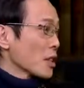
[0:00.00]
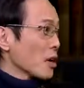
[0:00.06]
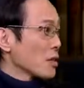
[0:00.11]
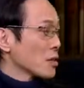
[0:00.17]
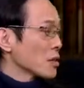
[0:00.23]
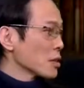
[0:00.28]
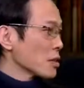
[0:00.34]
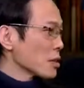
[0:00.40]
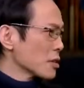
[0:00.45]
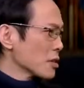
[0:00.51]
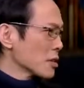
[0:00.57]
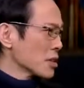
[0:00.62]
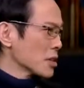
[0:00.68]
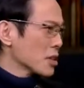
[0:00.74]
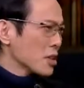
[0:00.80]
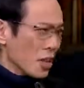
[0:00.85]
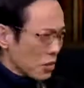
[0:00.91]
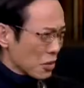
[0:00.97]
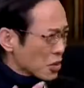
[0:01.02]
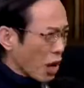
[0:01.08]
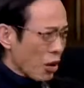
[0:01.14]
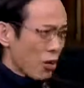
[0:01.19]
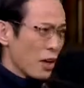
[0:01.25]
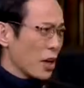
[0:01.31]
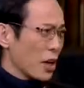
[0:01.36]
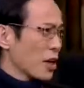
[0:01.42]
交道的时候，其实很
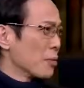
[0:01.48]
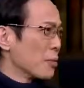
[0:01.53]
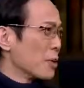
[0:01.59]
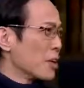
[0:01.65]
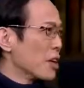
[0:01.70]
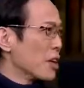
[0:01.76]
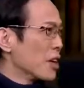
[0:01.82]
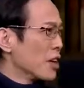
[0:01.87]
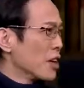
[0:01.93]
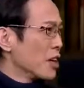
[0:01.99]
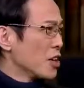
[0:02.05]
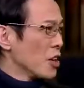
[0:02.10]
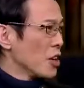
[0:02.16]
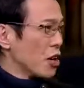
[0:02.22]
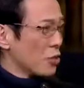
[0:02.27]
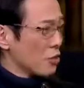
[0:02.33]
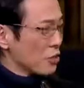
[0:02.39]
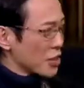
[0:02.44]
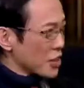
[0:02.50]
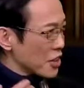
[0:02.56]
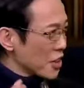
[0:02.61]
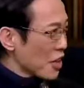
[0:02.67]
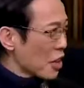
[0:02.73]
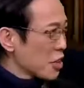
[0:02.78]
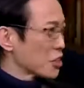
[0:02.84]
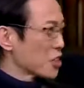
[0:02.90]
讨厌他们，又要问
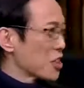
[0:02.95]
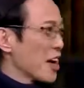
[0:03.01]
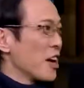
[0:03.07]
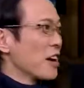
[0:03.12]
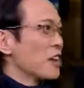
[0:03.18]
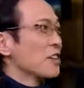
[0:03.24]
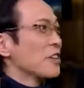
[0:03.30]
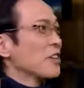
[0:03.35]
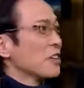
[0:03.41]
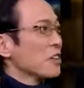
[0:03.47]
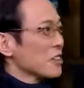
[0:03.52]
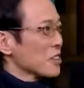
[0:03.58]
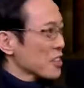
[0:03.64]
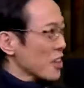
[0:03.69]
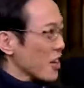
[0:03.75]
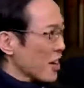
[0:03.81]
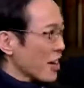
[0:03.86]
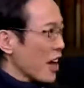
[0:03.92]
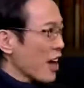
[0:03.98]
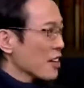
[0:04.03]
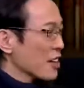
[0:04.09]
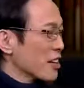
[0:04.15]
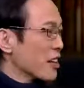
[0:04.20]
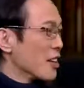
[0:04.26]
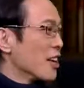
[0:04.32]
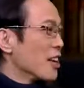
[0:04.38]
你要钱，又要这啊
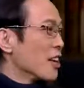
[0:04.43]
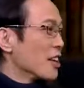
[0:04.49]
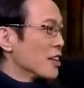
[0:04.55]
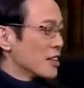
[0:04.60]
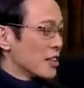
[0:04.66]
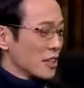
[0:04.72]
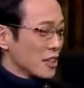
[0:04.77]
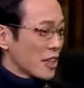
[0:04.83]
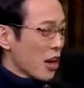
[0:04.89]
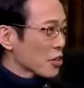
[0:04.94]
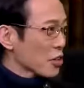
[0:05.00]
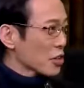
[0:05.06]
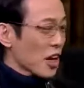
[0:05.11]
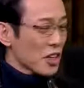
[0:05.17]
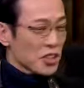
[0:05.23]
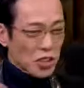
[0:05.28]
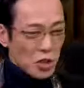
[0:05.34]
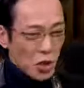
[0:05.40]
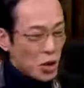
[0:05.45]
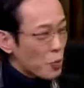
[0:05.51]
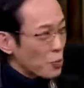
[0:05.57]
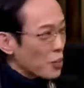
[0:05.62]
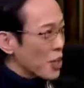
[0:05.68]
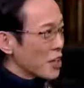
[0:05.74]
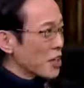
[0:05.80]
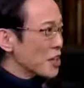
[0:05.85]
那的，然后还收
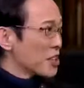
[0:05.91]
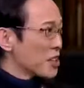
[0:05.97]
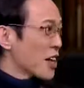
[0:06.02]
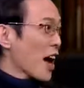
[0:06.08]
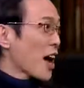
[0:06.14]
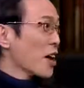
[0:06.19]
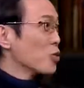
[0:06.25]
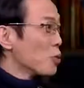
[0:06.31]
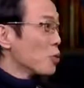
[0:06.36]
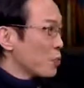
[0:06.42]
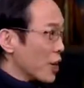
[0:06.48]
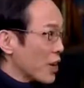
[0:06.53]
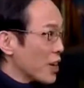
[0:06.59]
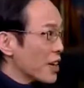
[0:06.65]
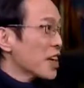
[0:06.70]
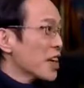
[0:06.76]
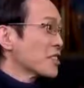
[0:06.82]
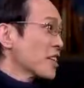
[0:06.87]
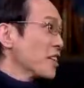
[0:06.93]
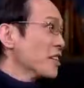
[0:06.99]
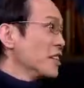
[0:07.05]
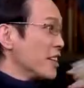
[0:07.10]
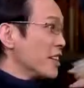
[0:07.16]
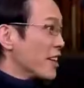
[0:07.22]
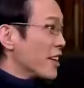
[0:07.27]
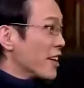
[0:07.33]
了别人钱，还用别人来
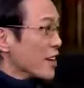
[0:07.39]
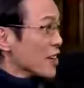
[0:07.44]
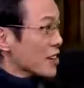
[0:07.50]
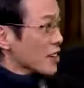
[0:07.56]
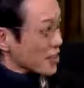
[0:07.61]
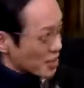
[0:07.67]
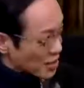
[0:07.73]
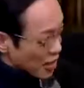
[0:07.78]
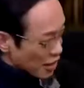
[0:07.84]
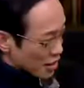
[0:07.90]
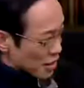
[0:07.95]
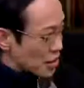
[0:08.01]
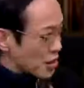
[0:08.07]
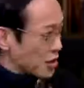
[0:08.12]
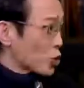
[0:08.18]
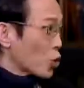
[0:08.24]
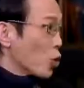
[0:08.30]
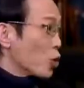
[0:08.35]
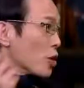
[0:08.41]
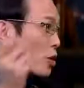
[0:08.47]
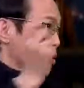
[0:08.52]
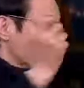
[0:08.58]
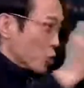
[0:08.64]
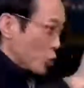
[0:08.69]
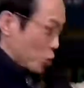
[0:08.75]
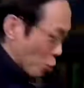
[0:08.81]
整你，想跟你多
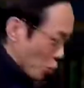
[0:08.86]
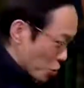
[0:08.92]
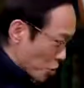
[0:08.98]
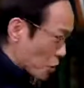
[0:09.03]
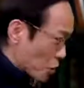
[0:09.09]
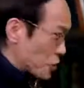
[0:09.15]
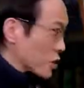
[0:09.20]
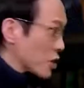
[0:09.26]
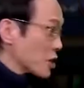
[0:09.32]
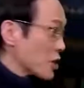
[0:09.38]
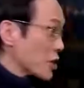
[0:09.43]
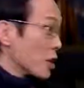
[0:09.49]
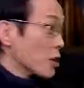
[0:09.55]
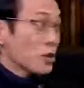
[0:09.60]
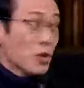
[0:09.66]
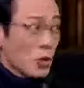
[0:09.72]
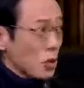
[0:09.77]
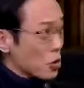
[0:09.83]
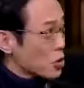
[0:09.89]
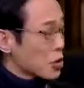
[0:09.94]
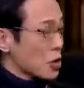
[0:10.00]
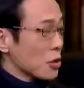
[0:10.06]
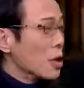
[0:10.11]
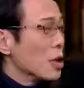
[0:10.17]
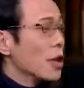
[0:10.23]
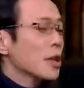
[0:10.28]
多收一些钱，都有
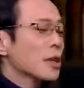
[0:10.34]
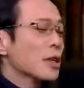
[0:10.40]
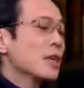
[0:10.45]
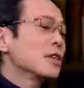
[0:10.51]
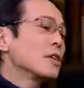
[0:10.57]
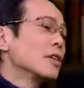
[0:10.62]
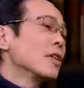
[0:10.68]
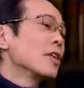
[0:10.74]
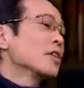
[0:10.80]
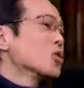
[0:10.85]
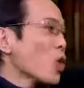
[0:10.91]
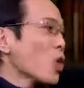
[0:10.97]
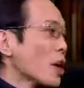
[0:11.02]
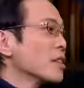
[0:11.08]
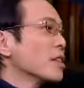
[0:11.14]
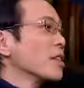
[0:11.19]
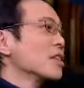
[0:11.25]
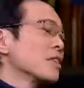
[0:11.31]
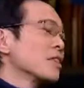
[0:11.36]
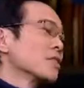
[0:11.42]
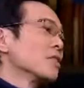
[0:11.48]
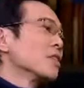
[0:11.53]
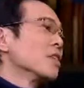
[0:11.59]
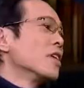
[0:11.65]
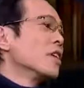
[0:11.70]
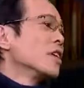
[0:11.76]
这种。但你要装的，有
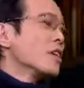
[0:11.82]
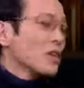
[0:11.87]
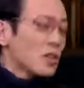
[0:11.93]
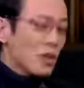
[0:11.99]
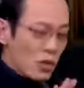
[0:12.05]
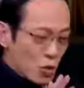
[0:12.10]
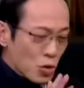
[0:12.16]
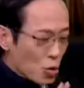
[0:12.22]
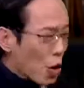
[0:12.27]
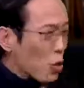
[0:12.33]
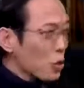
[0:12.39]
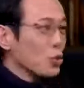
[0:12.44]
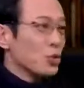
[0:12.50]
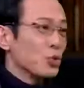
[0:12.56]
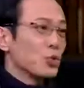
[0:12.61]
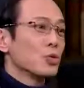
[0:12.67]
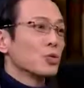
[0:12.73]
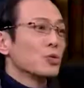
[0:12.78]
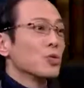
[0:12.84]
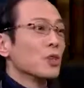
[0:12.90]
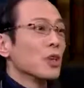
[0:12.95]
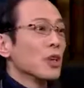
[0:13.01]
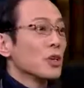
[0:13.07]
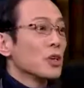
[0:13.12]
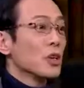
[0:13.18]
时候也就是装糊涂。